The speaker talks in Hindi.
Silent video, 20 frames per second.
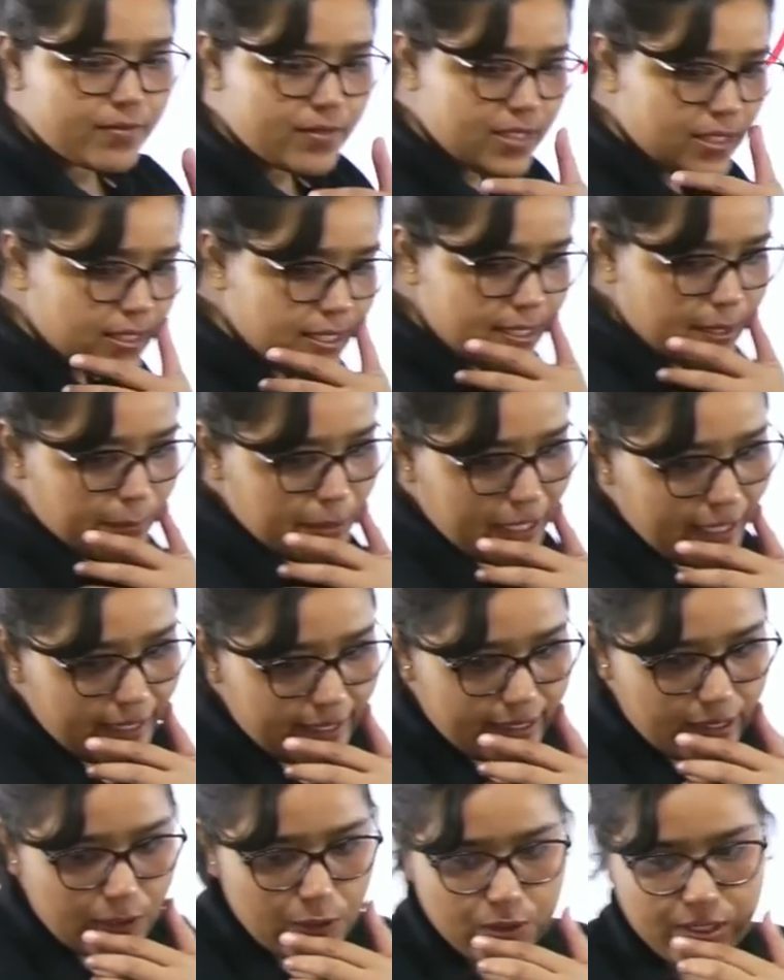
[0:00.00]
जल्दी से बताइए
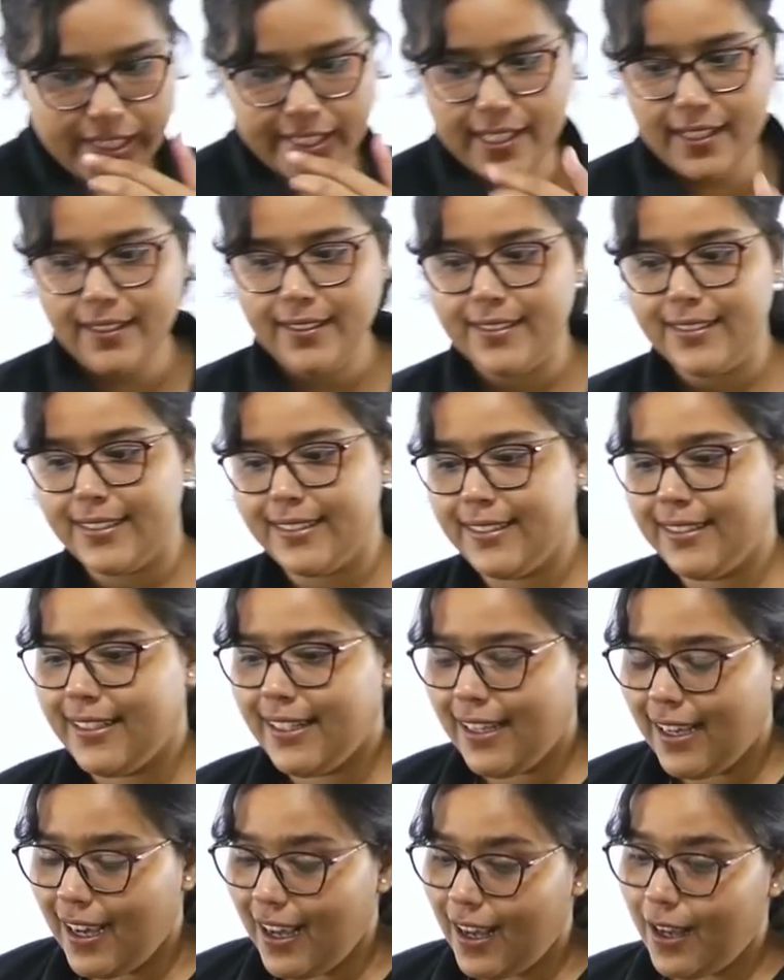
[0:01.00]
क्या हो जाएगा
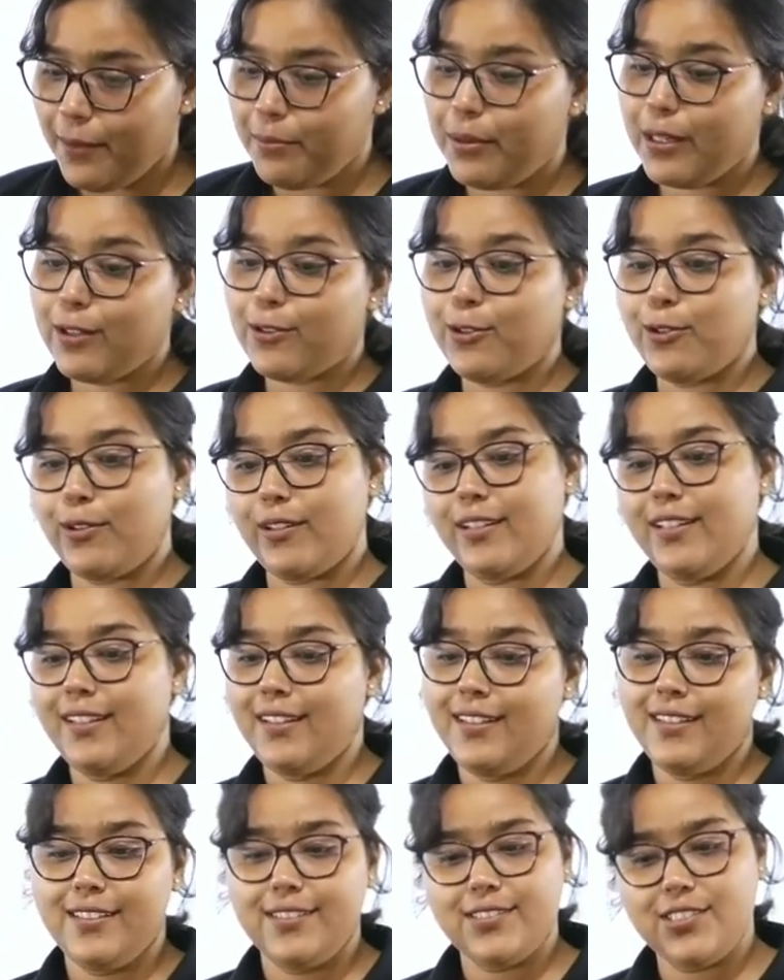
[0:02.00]
हाँ बिल्कुल
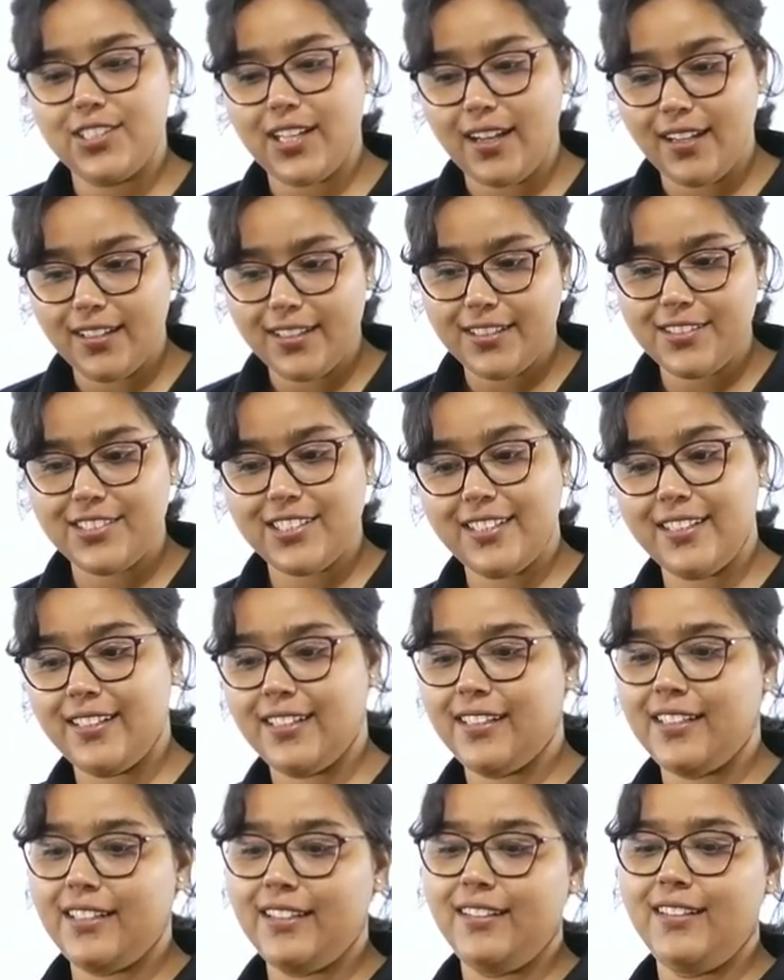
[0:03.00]
जा जा
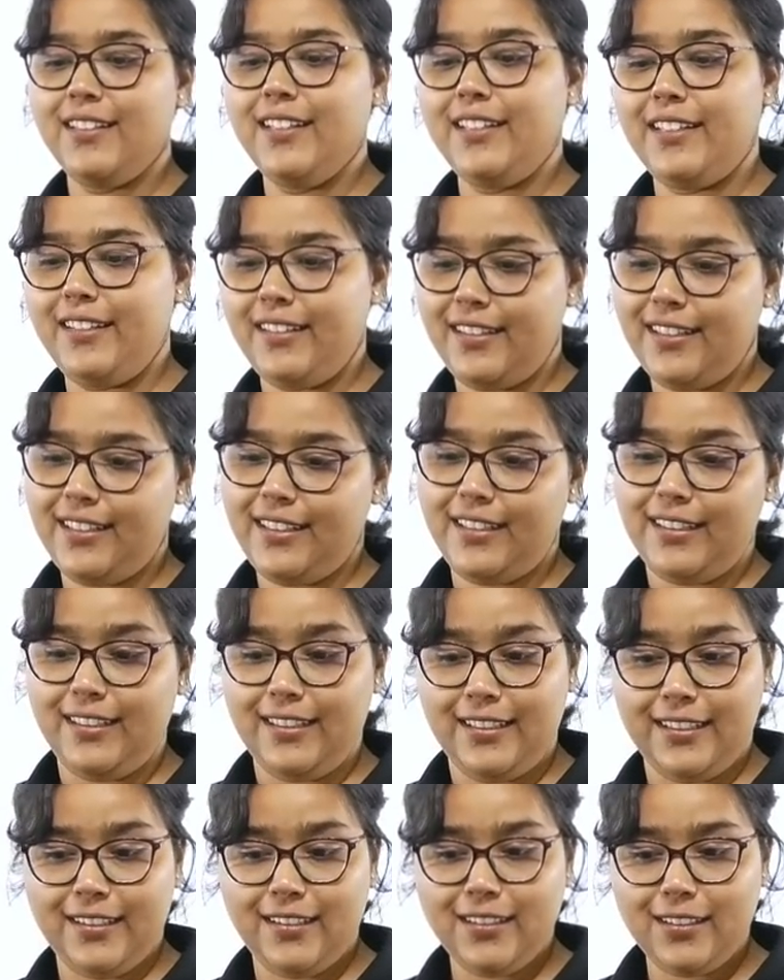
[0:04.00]

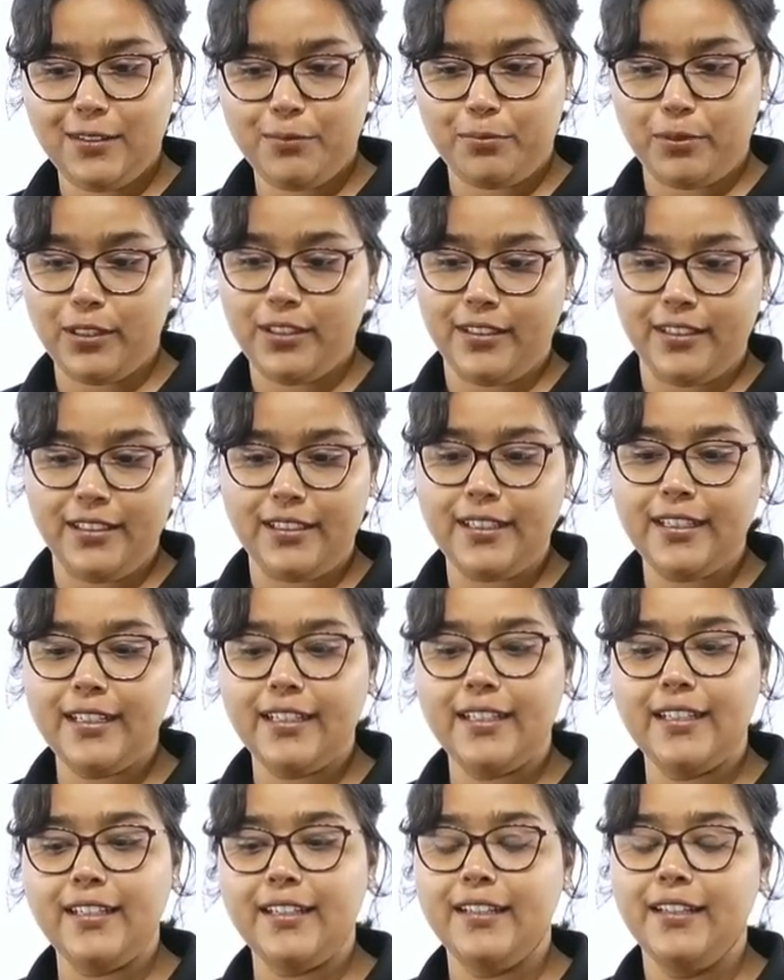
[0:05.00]
रे
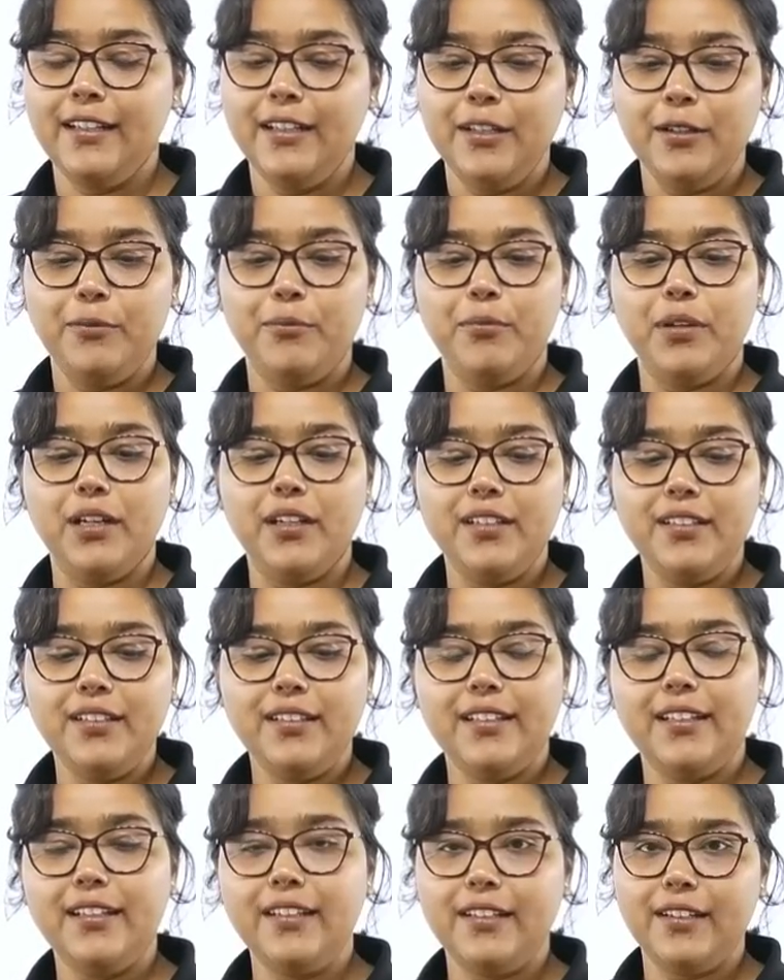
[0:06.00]
अपने
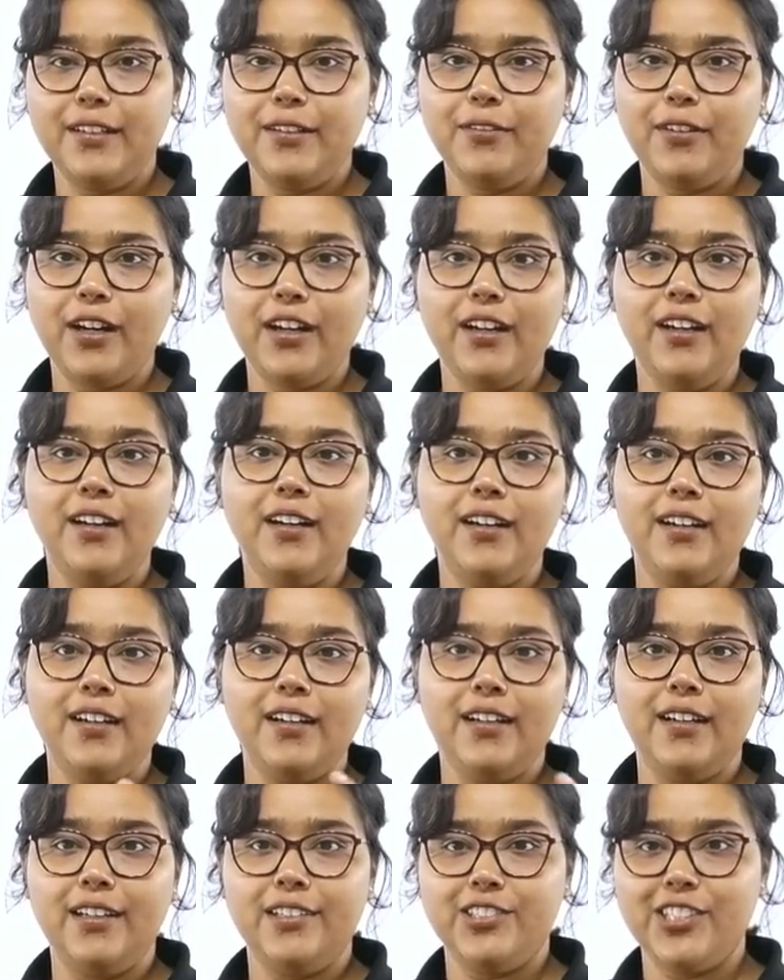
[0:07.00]
वा
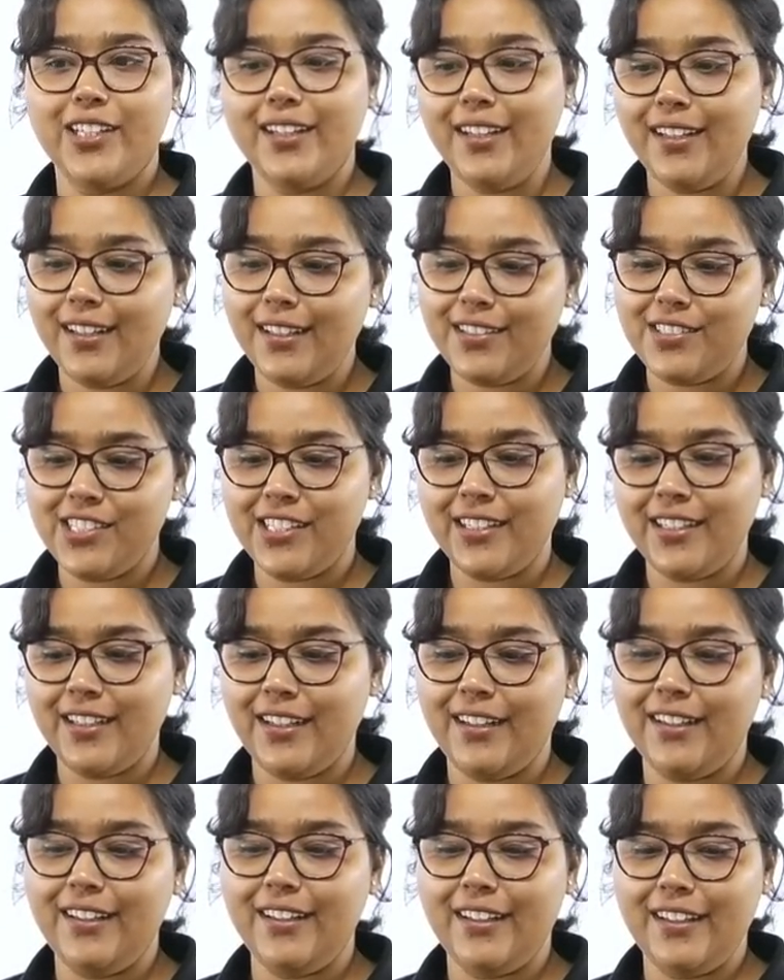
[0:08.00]
जा जा
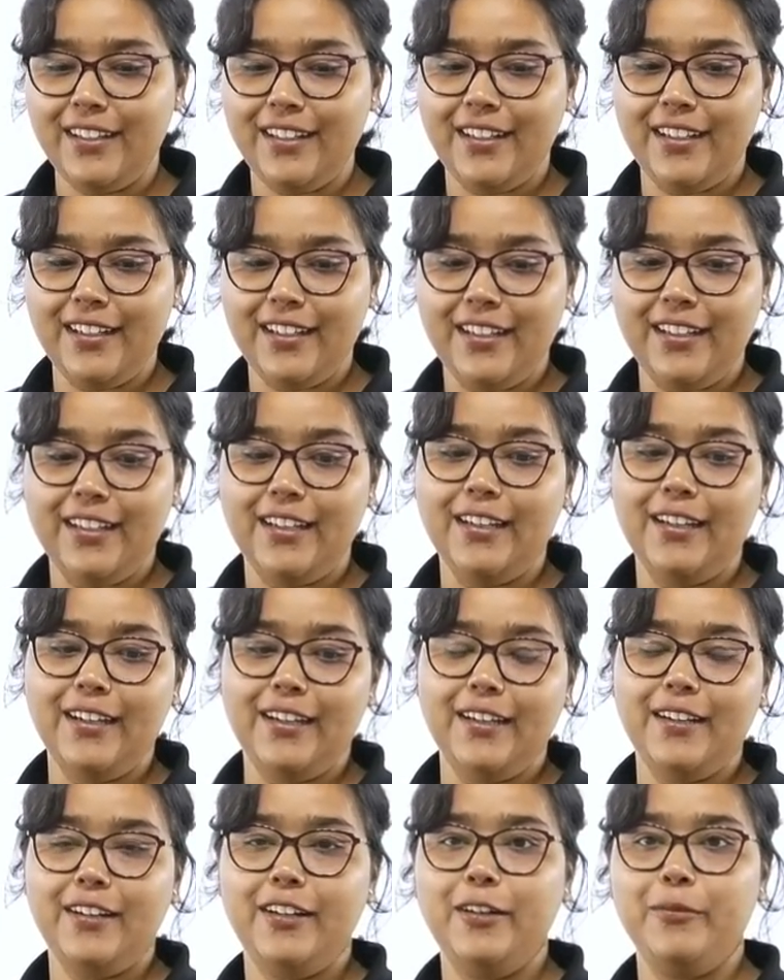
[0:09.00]

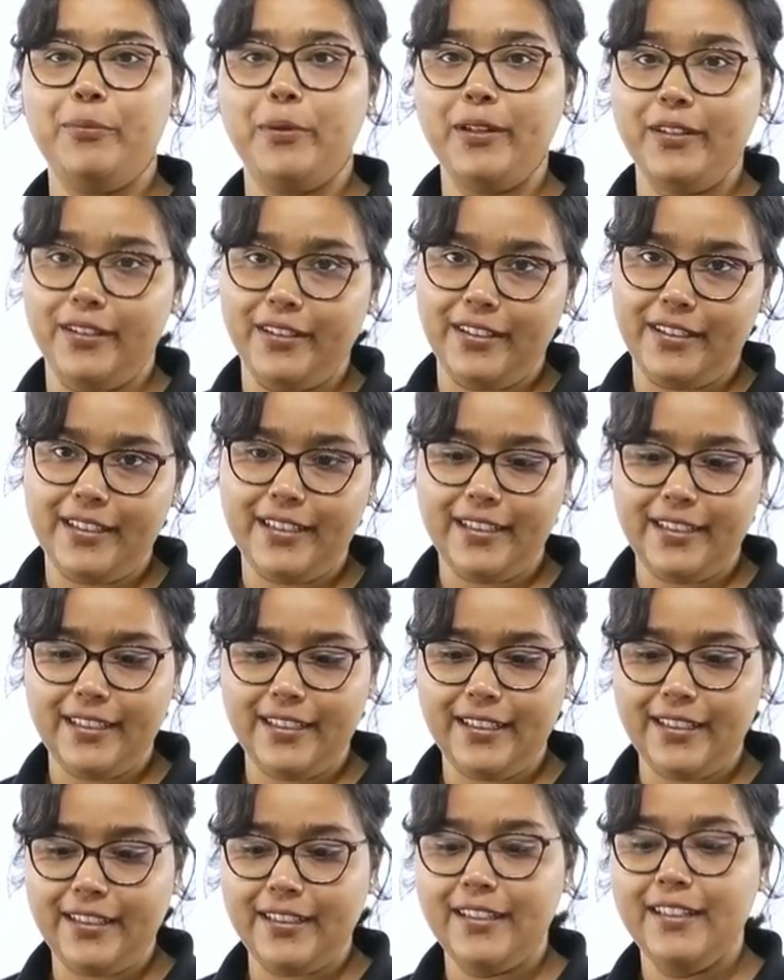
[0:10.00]
रे अपने
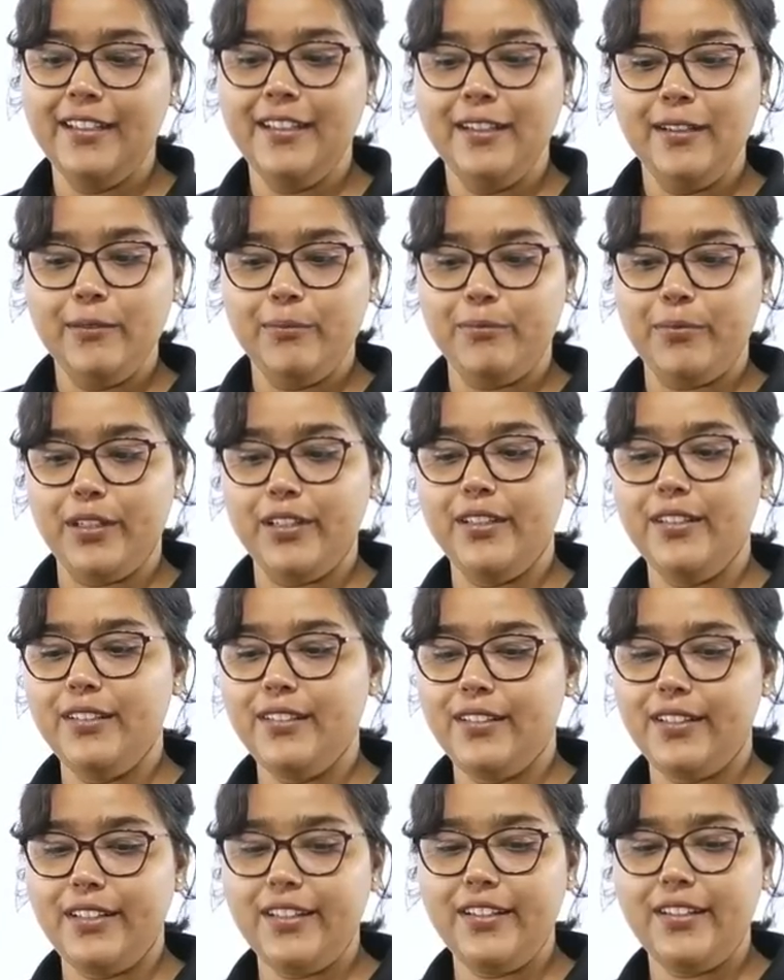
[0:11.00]

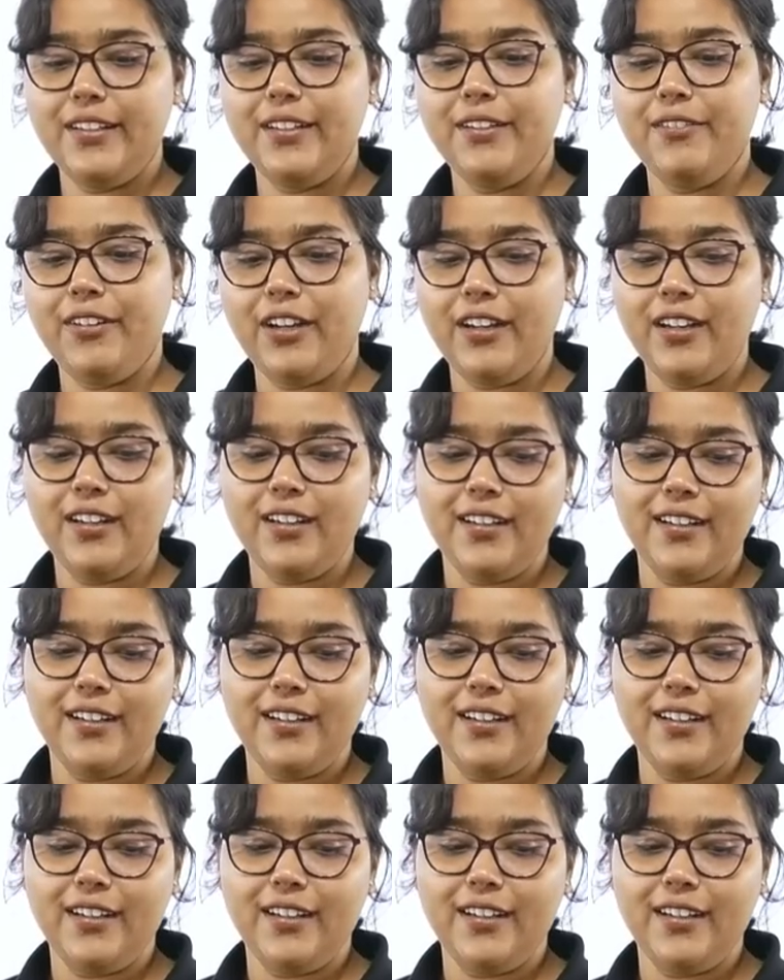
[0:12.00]
मंदिर वा